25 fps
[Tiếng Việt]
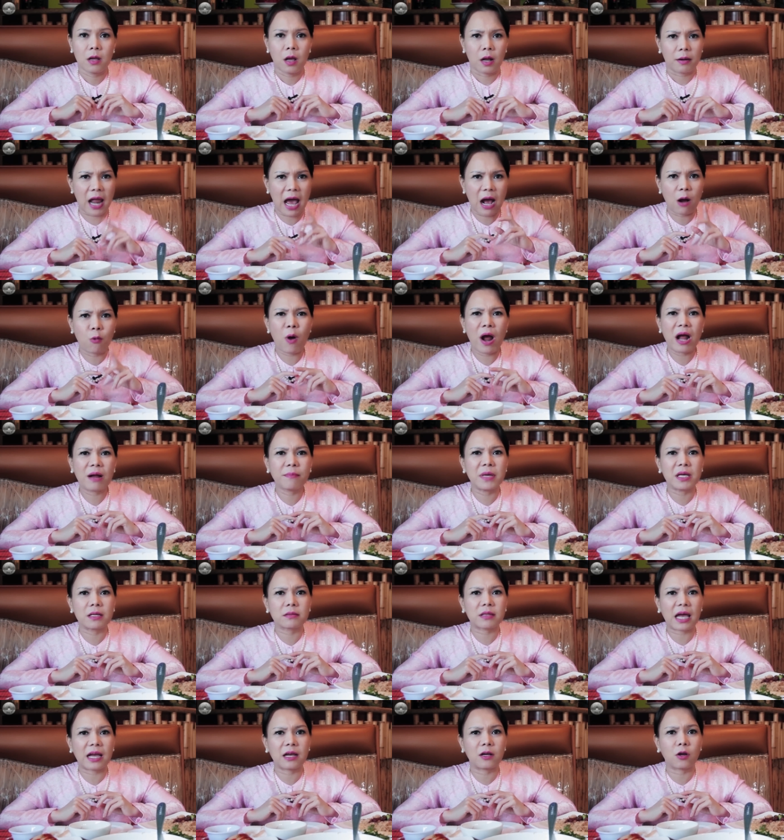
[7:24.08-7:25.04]
đã quán miền
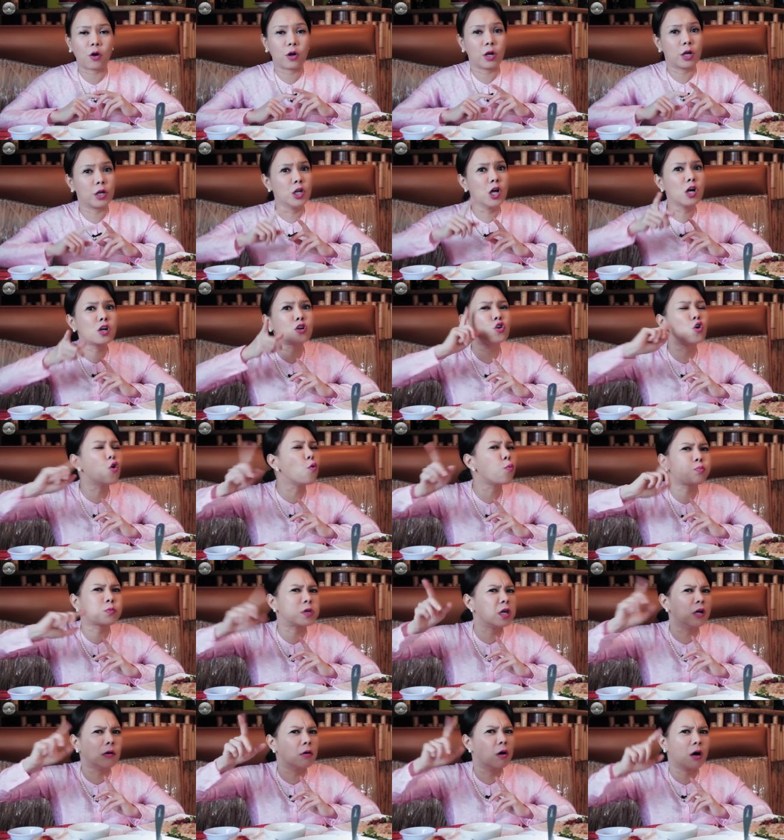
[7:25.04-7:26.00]
Tây rồi thì nước cốt
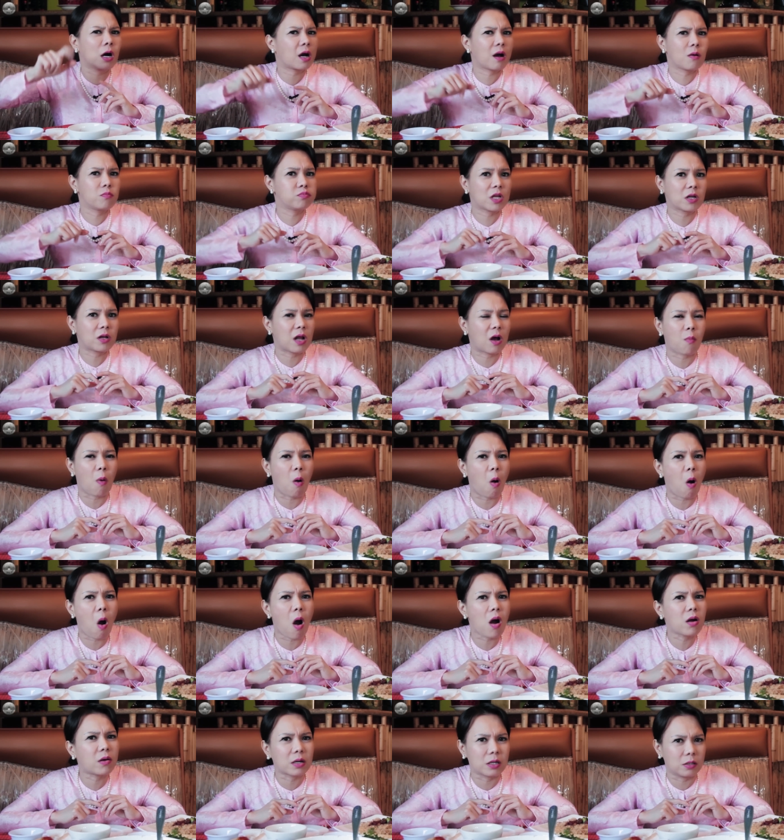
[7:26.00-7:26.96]
dừa không thể nào
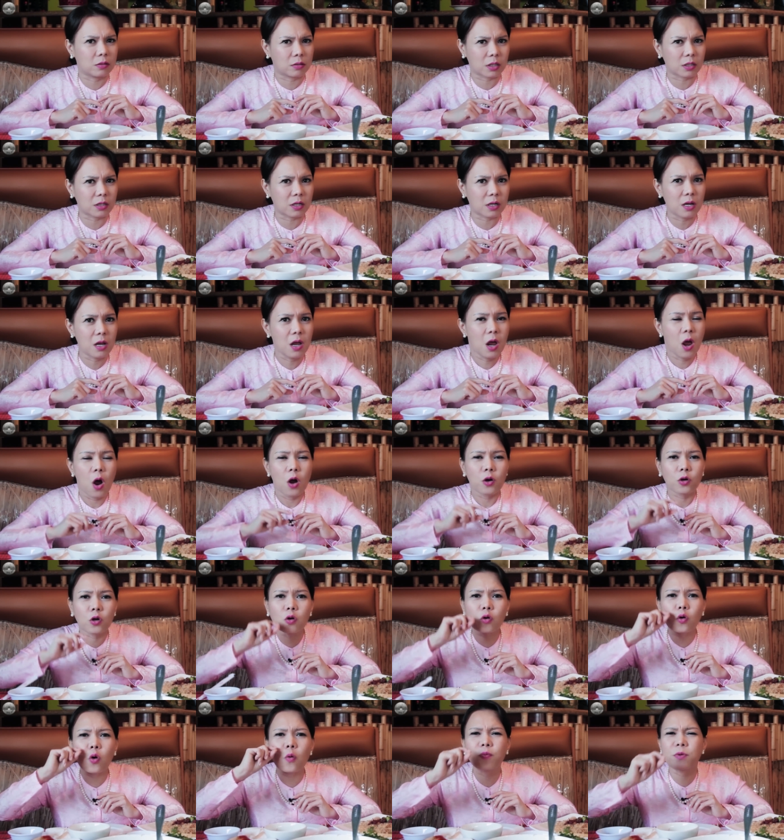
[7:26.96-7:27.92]
bỏ qua được hết đó.
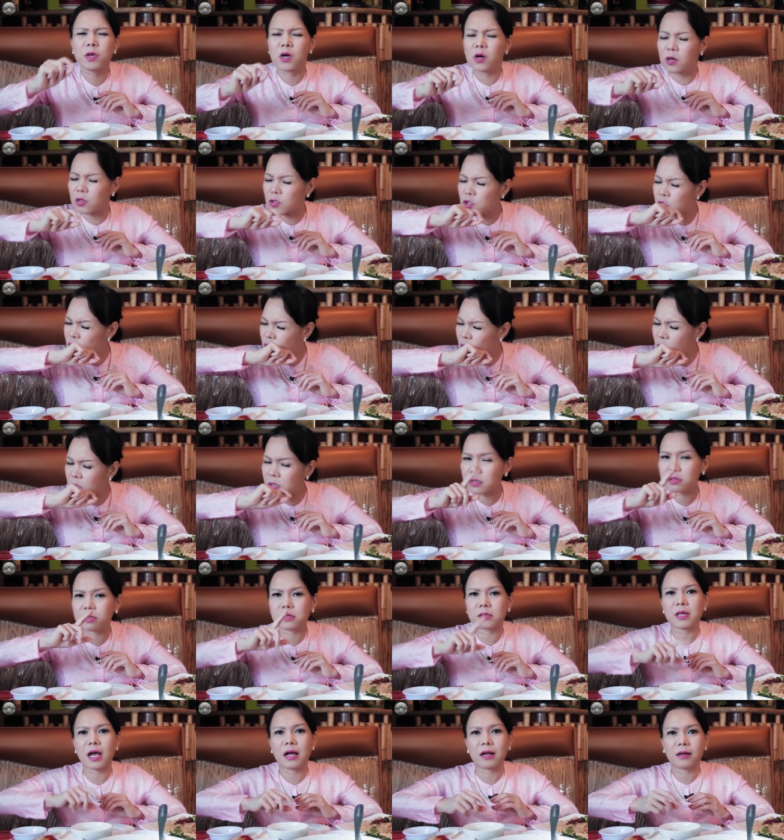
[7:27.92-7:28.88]
Nước cốt dừa xuất
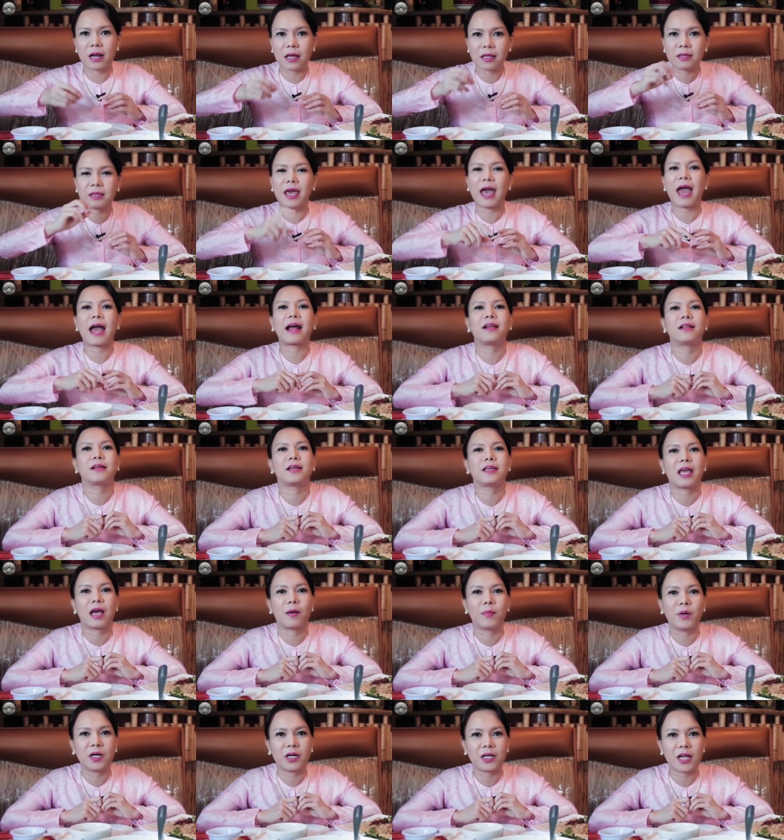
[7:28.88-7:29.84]
sắc để chan lên cái chè
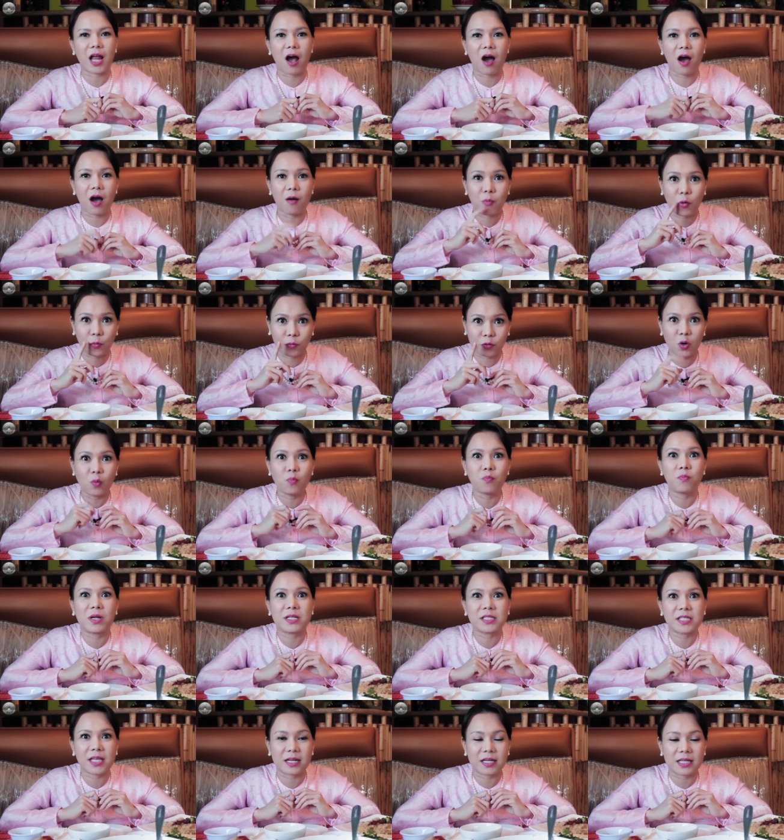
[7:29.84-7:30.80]
bưởi đó. Một chút mình
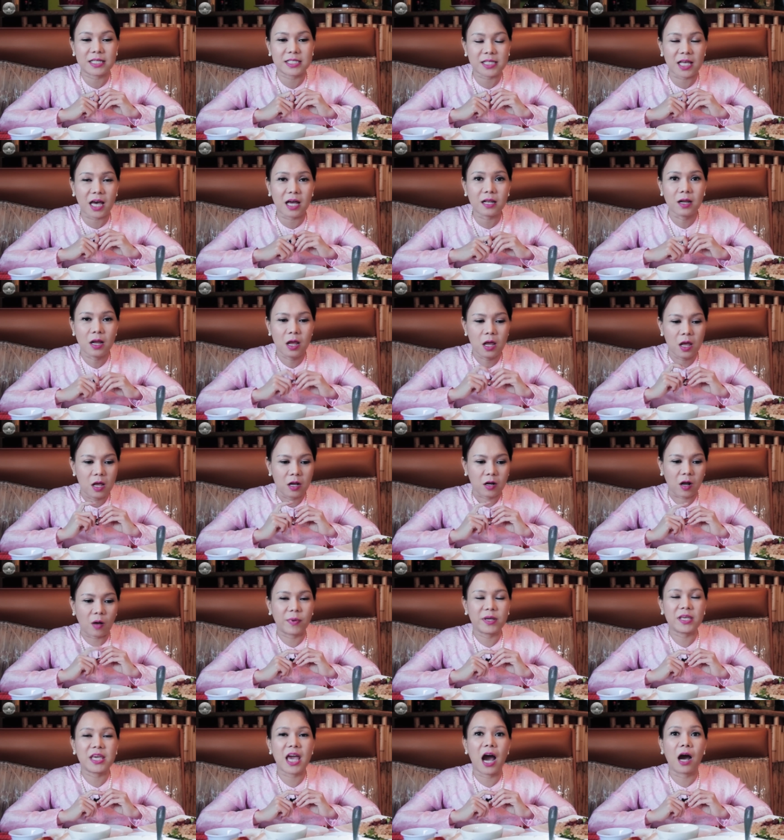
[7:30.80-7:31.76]
sẽ ăn dessert. Còn
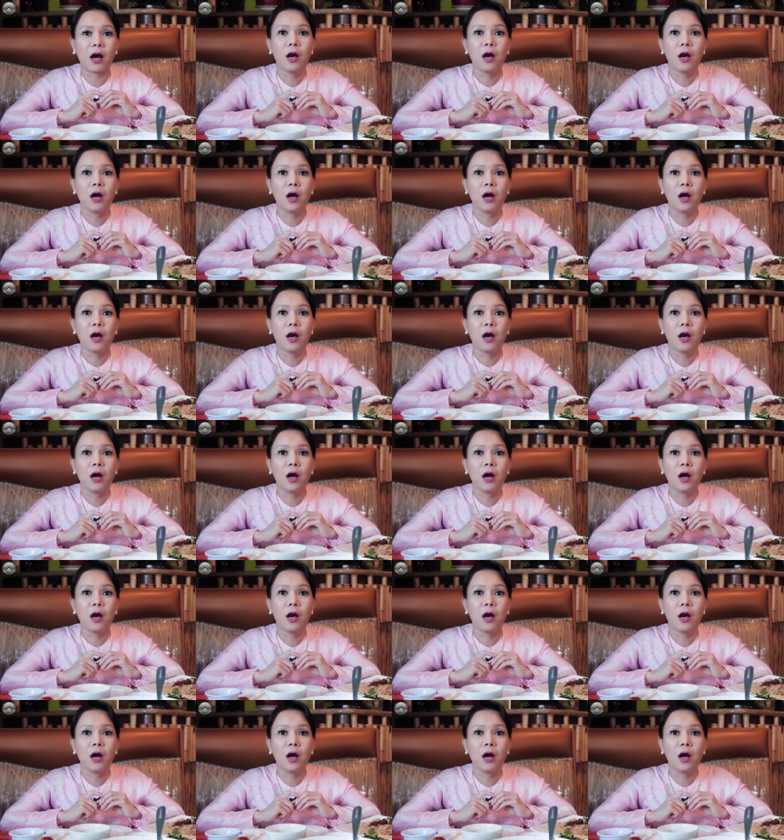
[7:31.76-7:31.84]
bây giờ